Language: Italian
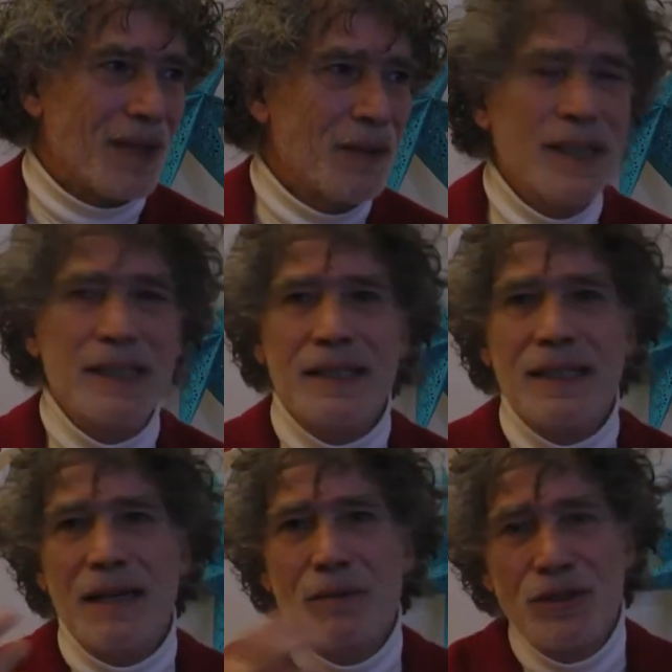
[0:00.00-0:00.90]

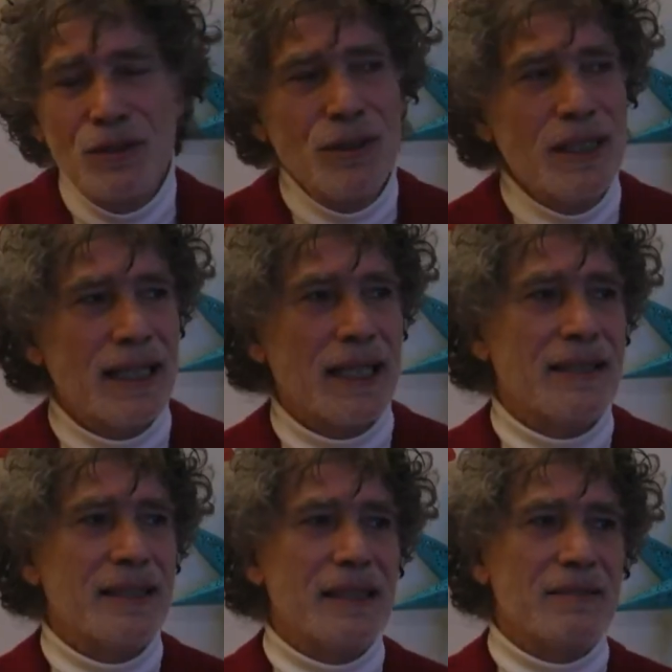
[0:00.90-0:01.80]
Quindi emozioni
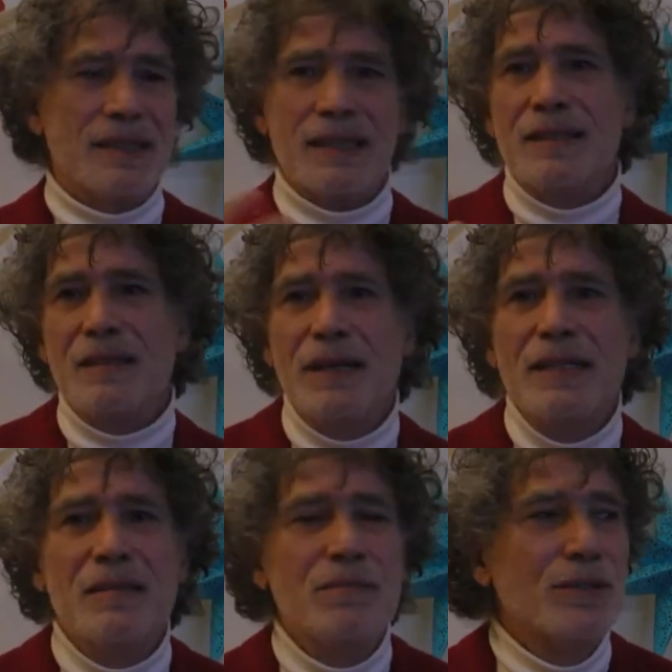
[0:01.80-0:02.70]
negative,
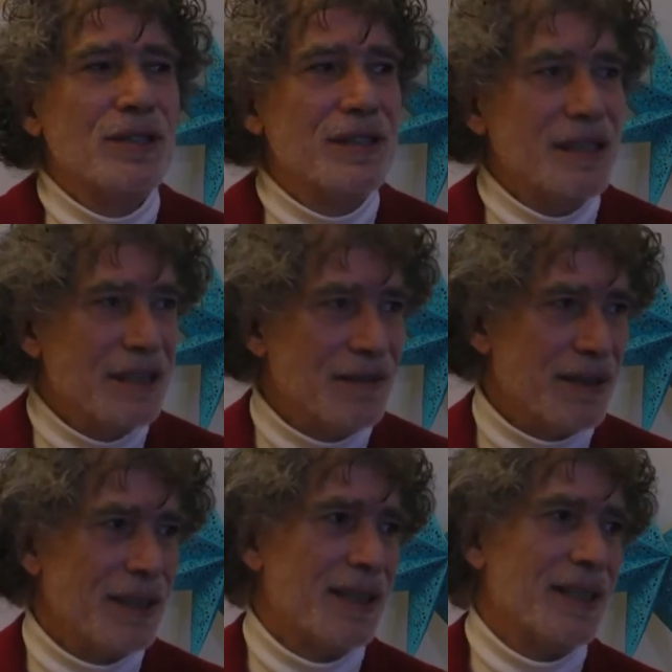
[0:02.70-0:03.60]
sentimenti
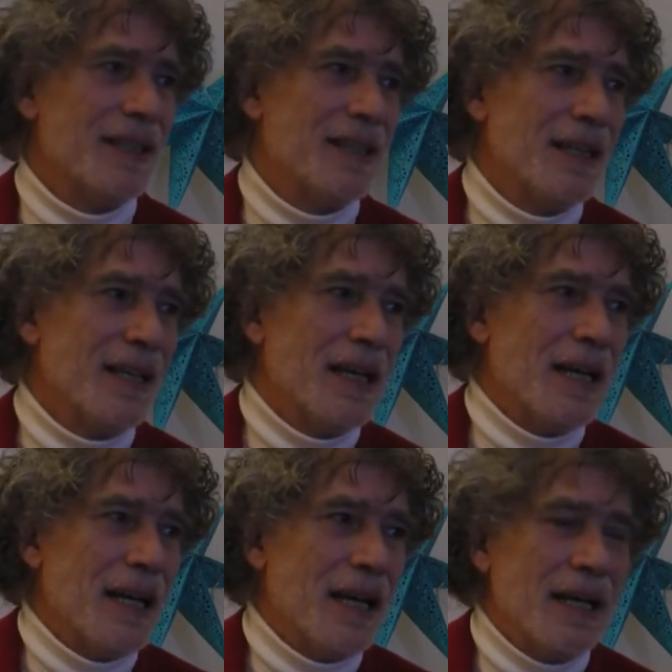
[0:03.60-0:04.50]
positivi,
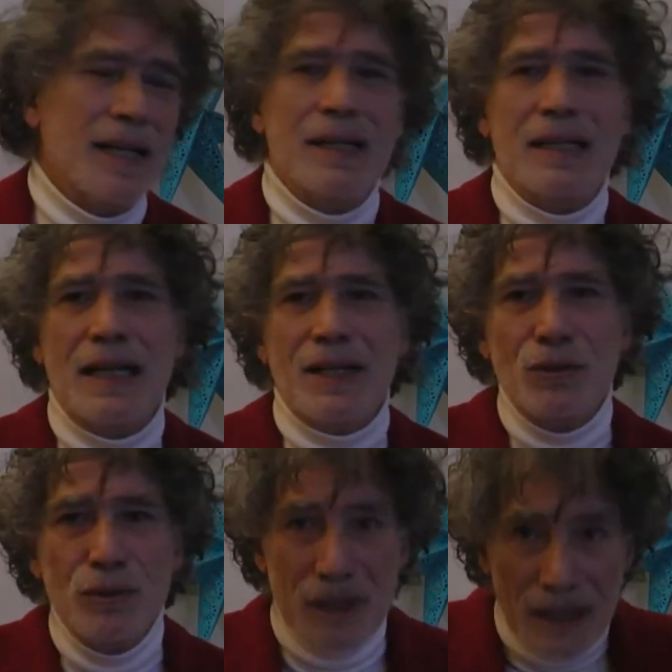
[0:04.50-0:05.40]
eh, gli
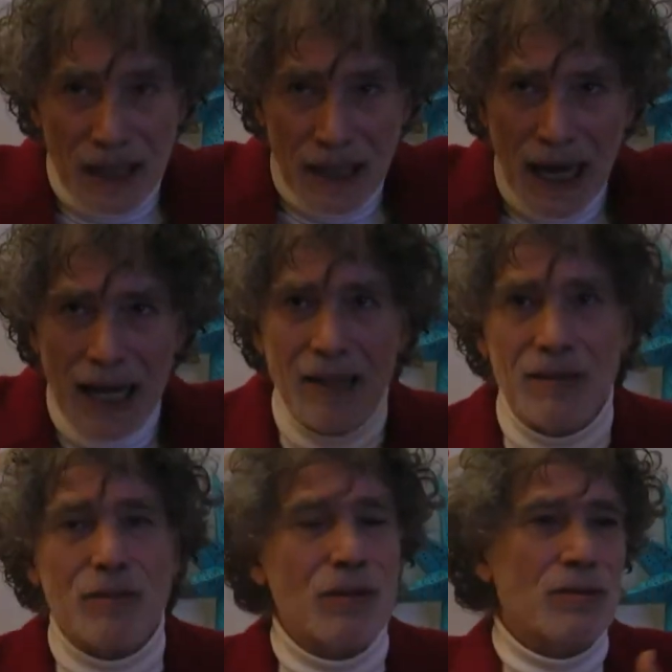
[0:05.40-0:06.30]
aiuti
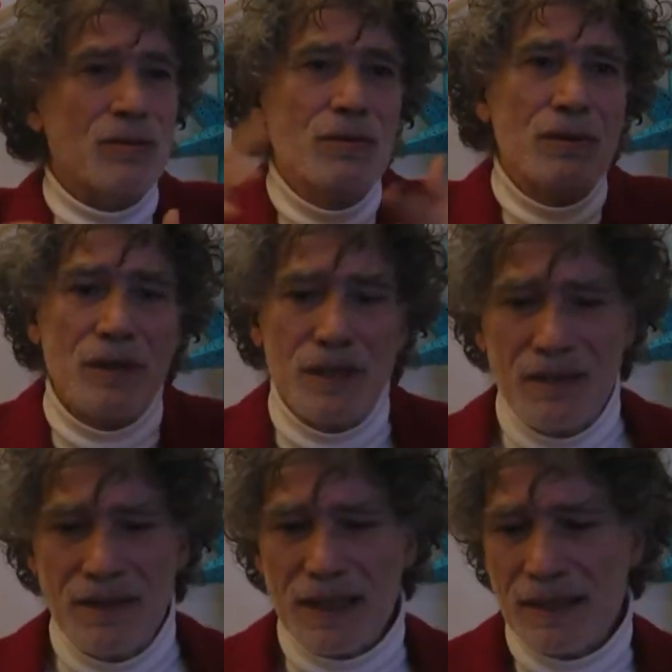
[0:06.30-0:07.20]
dall'alto, ognuno,
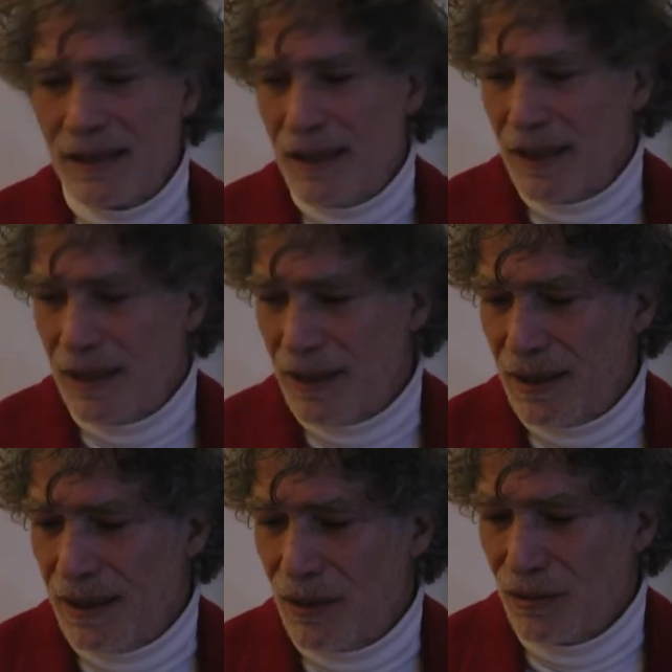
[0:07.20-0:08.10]
diverse,
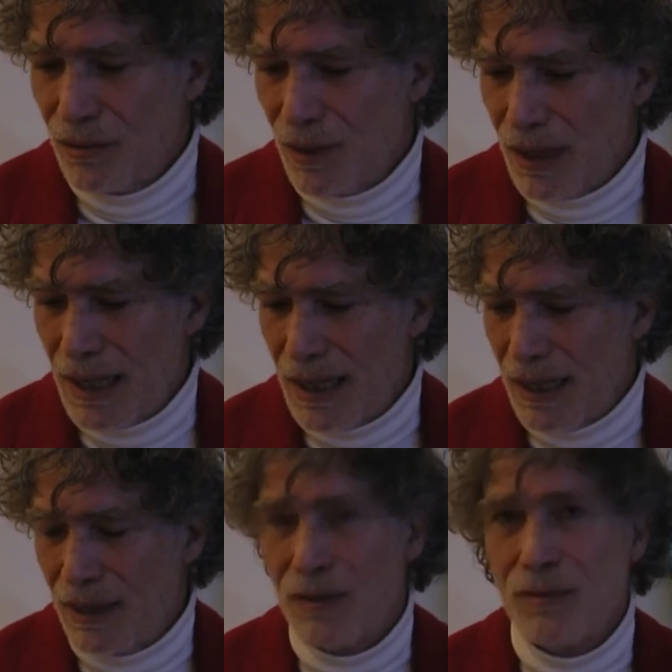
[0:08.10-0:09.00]
eh, ognuno
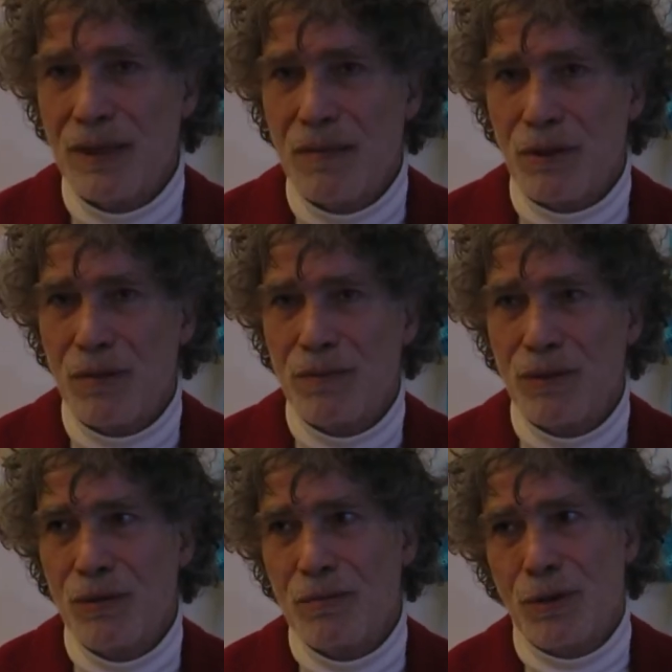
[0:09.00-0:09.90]
ha, ha
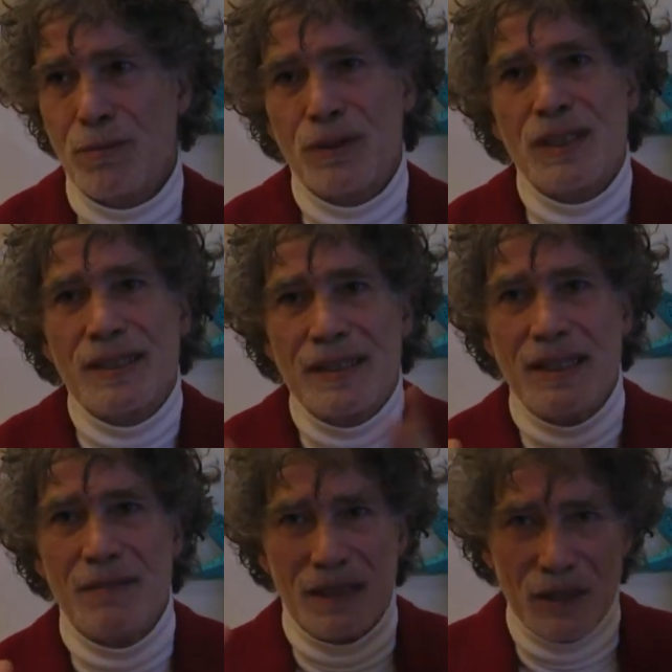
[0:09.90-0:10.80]
proprio, un proprio
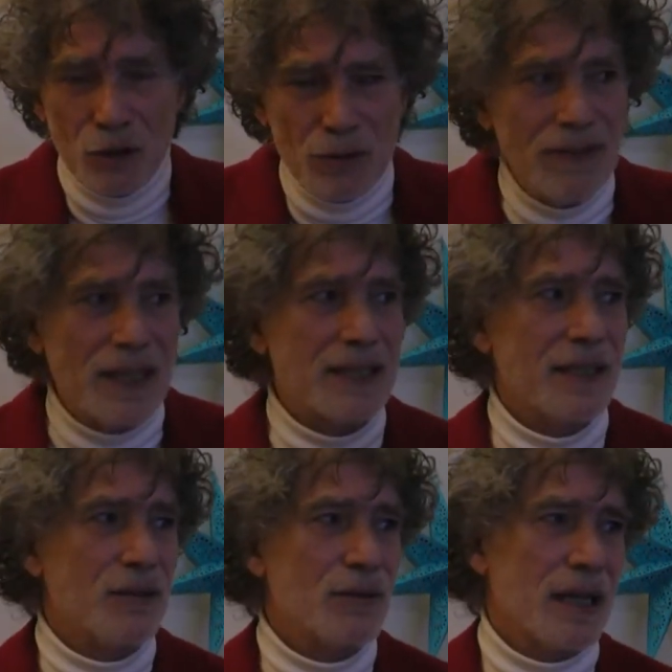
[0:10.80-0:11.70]
sistema di come farsi
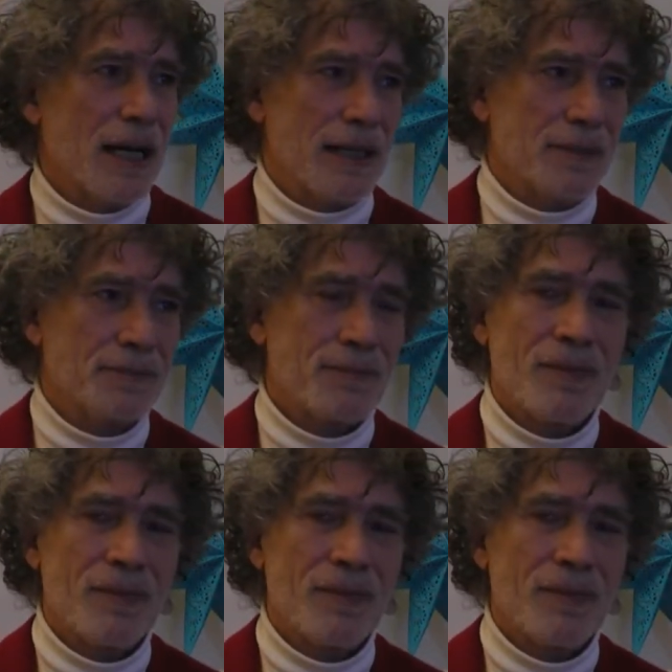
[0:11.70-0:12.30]
aiutare.